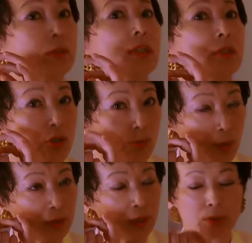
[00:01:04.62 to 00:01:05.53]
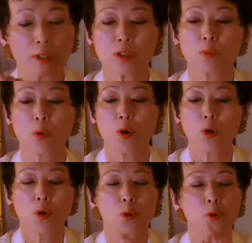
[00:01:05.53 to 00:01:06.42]
なってしまって私も
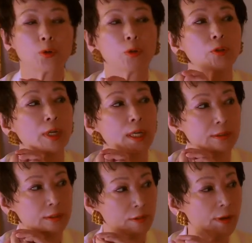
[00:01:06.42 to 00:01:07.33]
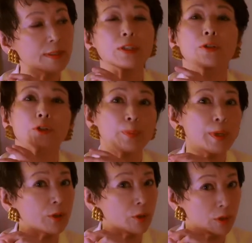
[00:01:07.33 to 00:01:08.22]
この曲が入っている「ファリアの
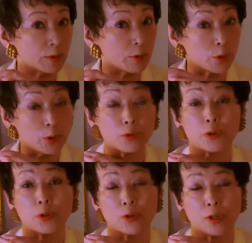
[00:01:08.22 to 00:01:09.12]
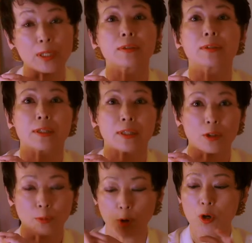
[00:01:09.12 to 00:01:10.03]
スペインの庭の夜」っていう曲があるんですけど
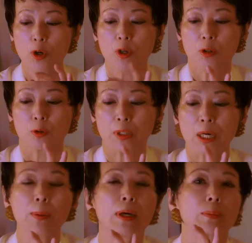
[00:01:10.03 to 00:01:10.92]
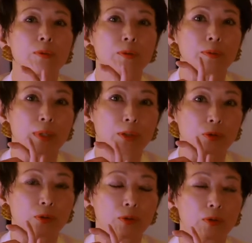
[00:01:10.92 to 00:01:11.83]
もこの皮がむ、あ
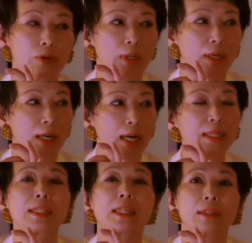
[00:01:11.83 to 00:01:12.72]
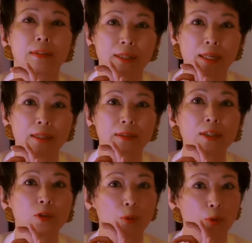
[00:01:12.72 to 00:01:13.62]
の腫れちゃって
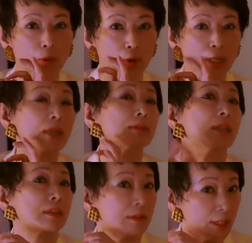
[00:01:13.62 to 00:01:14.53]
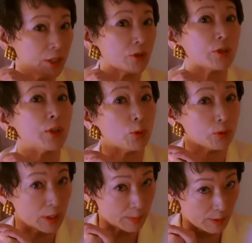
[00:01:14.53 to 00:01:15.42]
何度もこう赤くなって炎症したこと
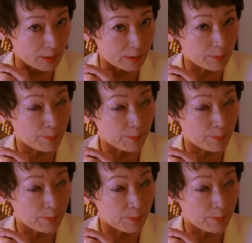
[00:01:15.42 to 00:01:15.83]
あります。